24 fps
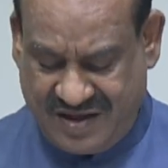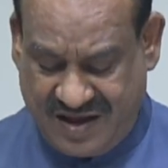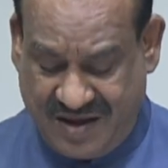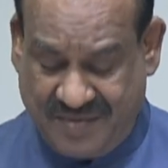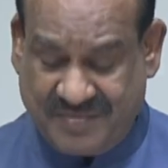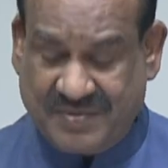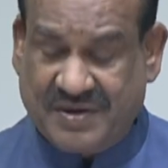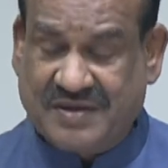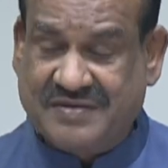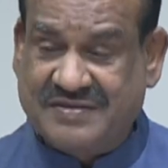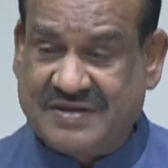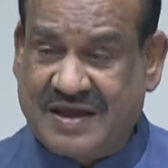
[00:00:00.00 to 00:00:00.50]

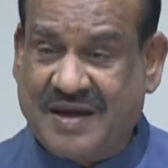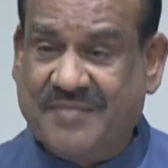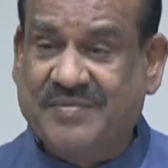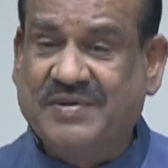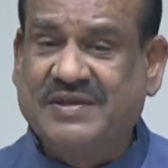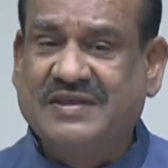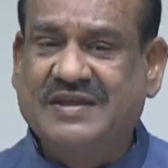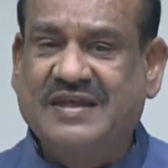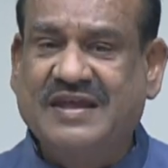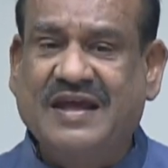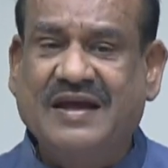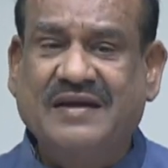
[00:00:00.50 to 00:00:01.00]
हमने
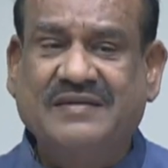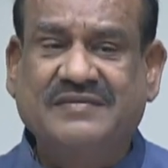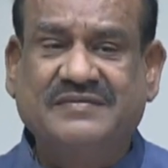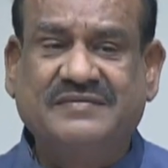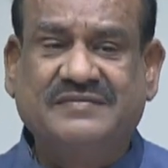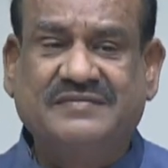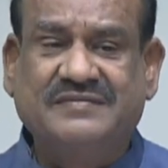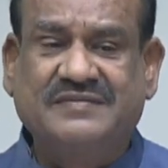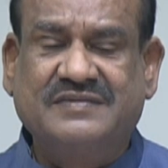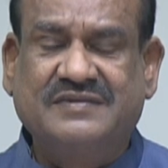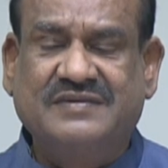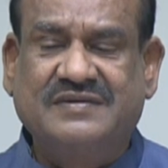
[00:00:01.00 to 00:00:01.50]
साबित किया
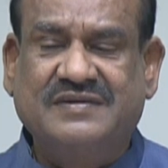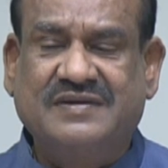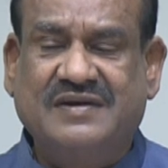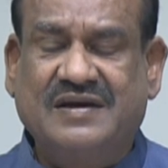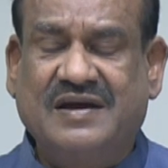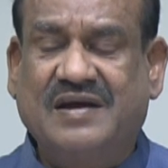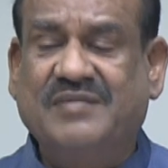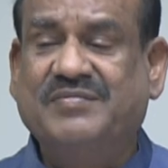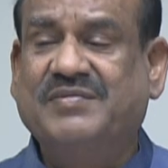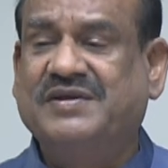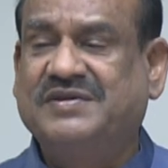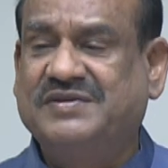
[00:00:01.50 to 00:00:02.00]

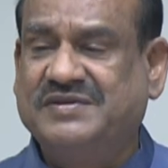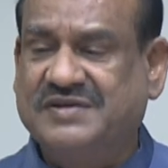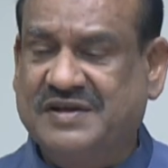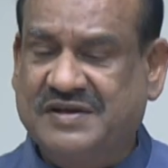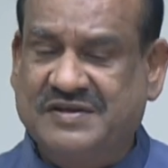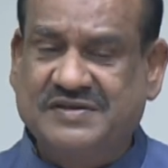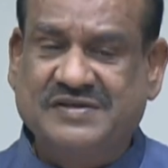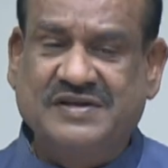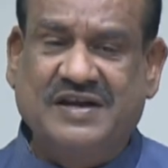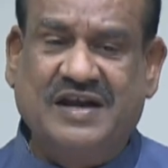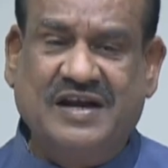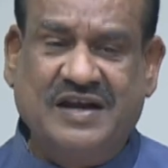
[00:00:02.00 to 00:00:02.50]
हमने
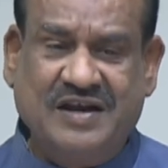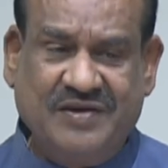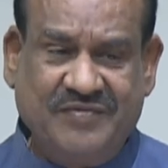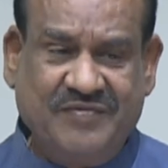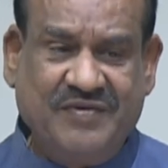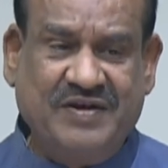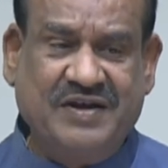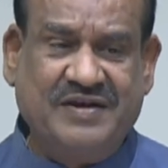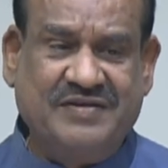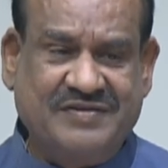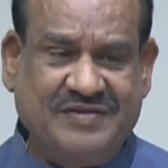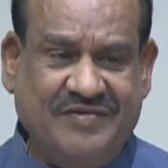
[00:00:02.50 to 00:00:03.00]
चर्चा
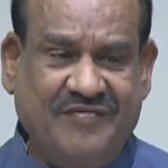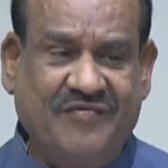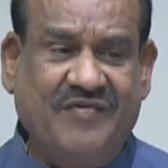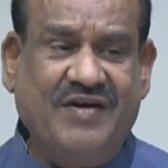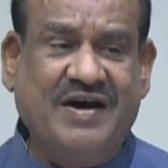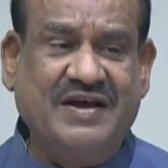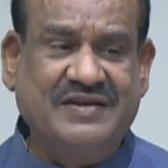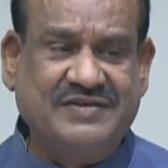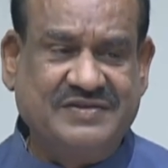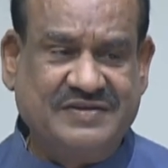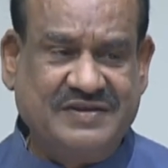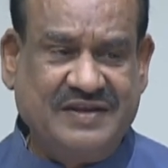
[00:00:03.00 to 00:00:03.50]
डिबेट
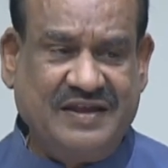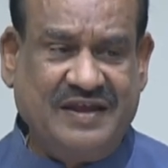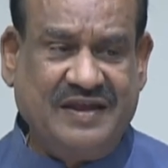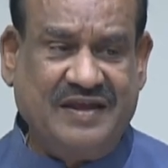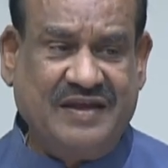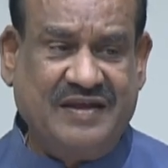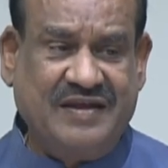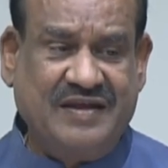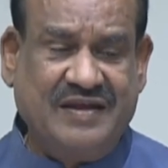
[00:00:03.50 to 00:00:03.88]
संवाद से